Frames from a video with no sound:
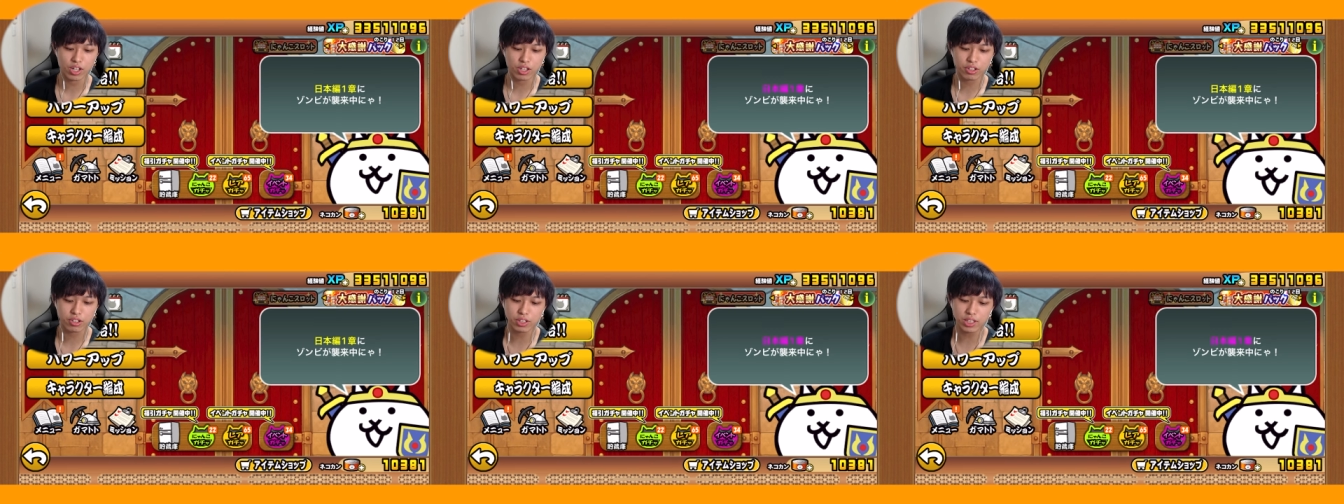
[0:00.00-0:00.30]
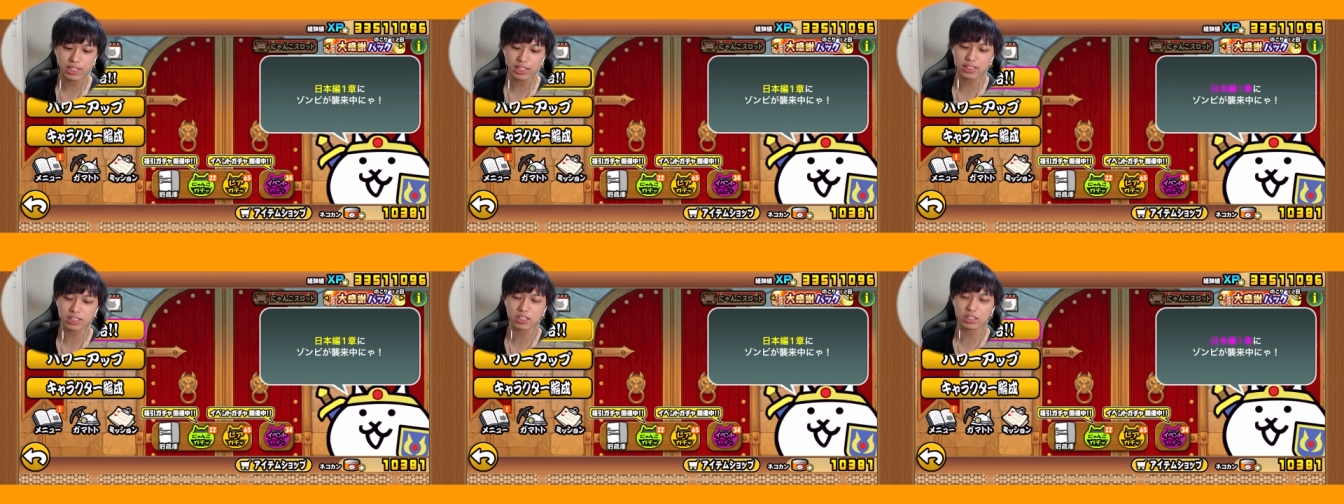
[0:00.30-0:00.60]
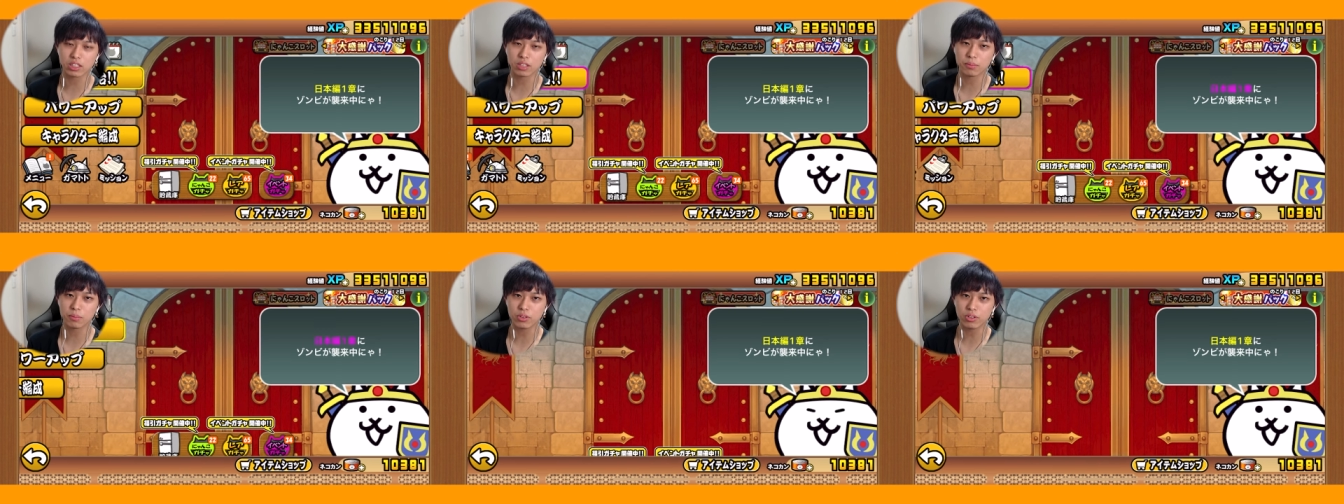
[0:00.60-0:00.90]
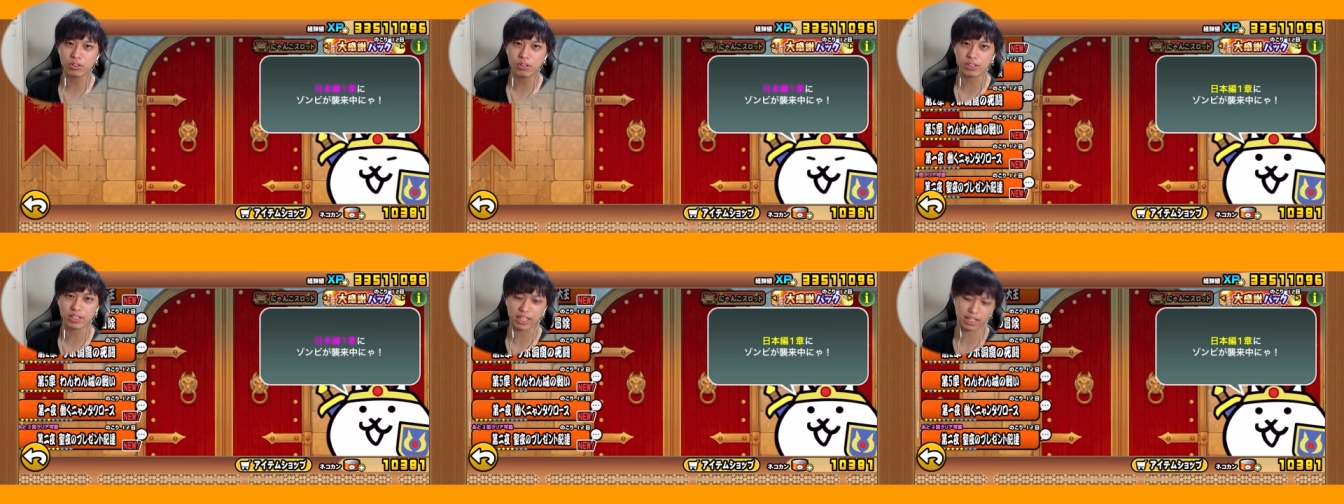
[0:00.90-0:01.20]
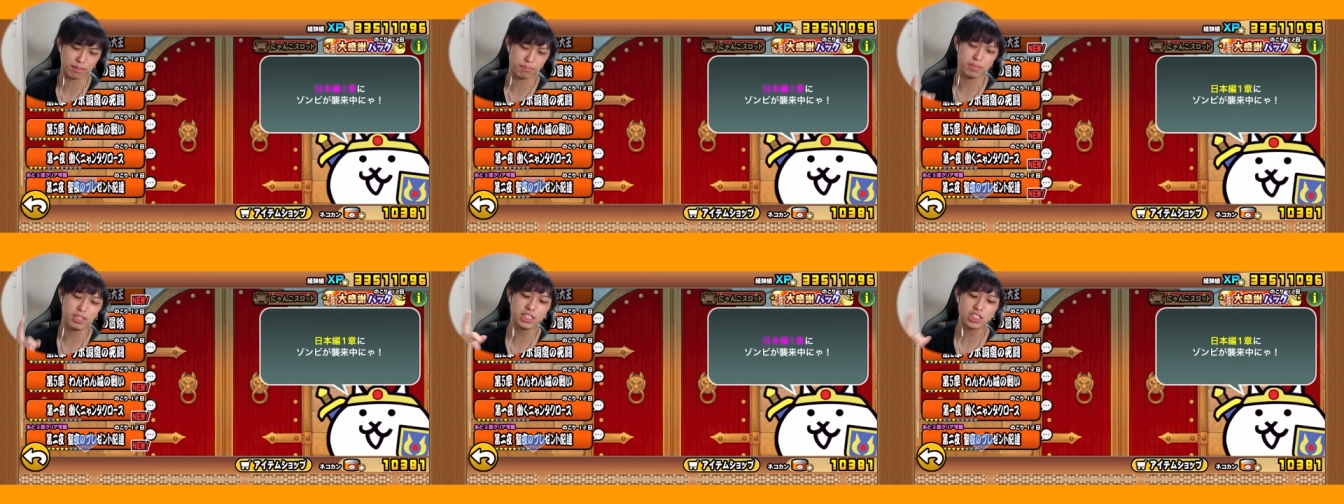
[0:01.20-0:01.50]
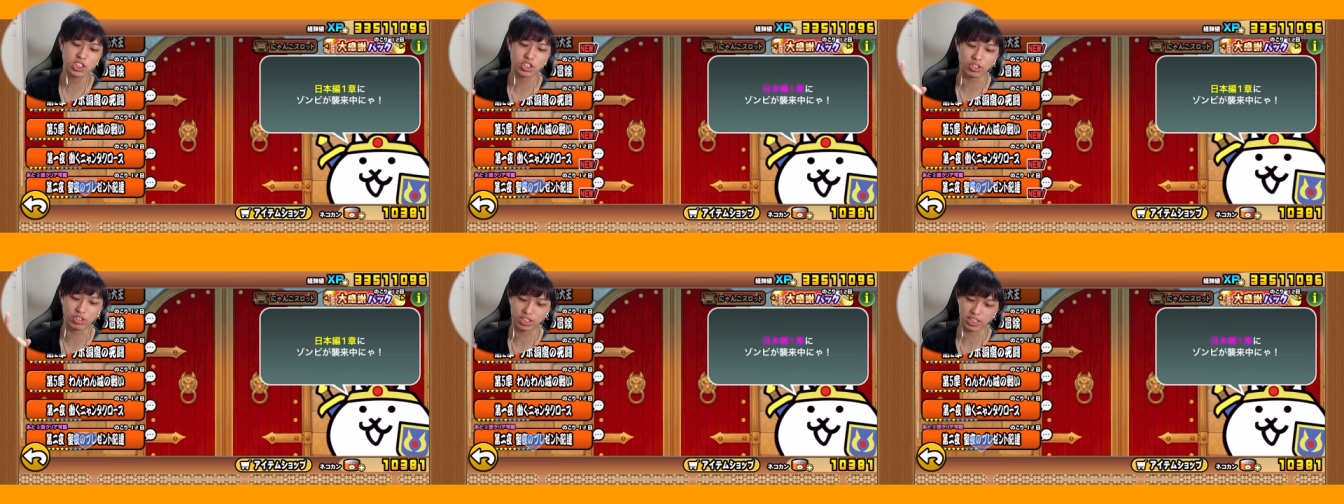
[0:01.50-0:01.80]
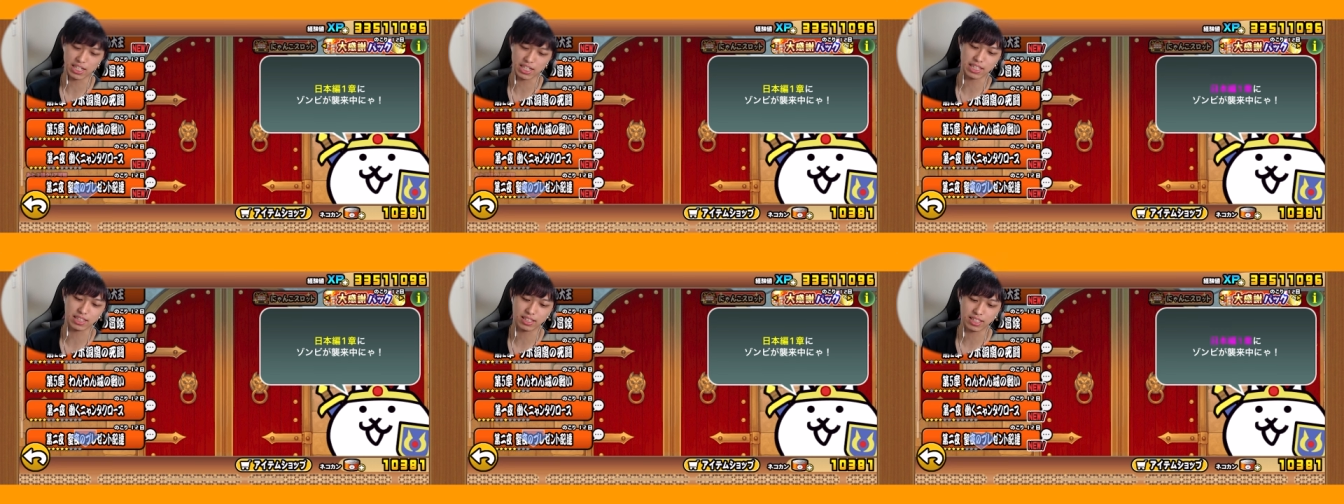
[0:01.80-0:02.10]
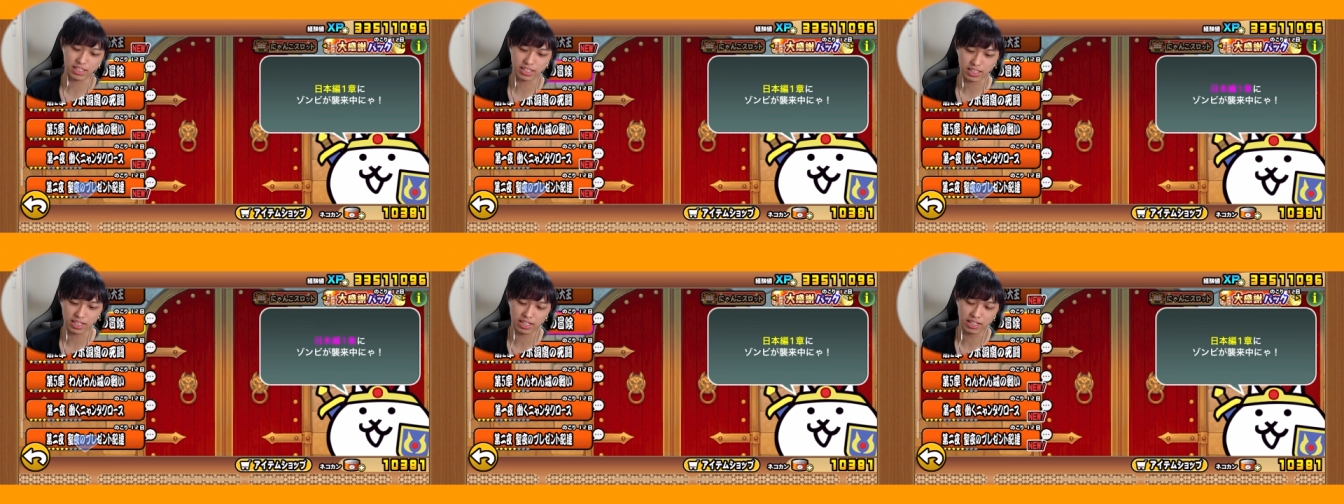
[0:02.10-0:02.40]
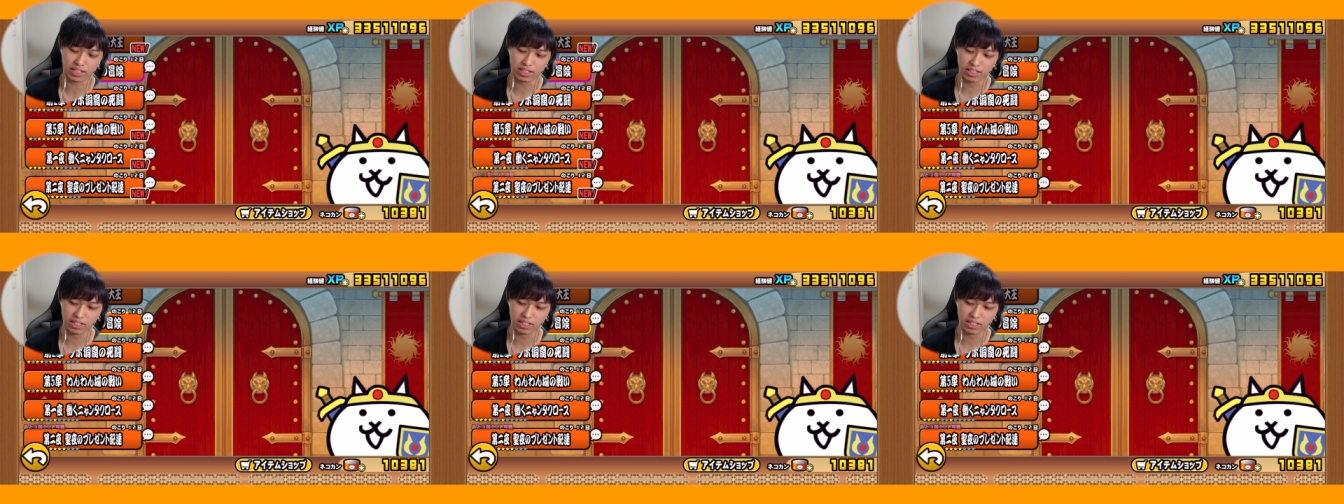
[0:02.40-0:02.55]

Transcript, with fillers: クリアするのもなんかミッションになってて